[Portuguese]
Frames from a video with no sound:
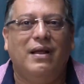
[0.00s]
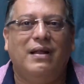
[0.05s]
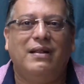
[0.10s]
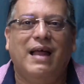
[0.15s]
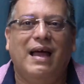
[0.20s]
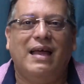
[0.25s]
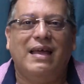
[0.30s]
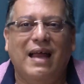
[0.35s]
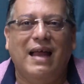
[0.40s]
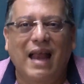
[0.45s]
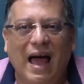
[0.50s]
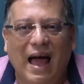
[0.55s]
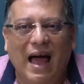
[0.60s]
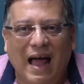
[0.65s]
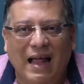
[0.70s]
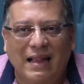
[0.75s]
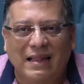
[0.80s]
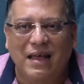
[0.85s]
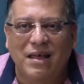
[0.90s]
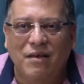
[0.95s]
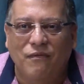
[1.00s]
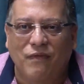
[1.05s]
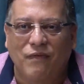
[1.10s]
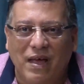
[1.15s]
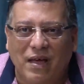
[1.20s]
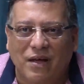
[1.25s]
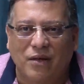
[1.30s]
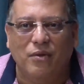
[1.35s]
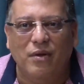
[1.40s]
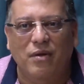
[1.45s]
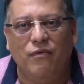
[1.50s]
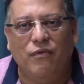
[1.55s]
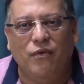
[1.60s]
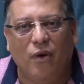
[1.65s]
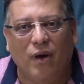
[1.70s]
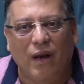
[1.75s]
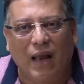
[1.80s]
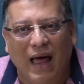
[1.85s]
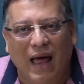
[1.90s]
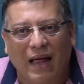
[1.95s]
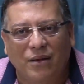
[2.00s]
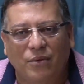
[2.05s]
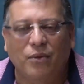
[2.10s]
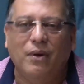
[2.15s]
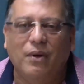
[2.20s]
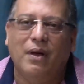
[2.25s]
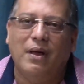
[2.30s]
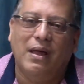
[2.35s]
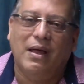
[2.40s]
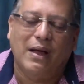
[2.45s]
Daí narrata, invicto, inviolado,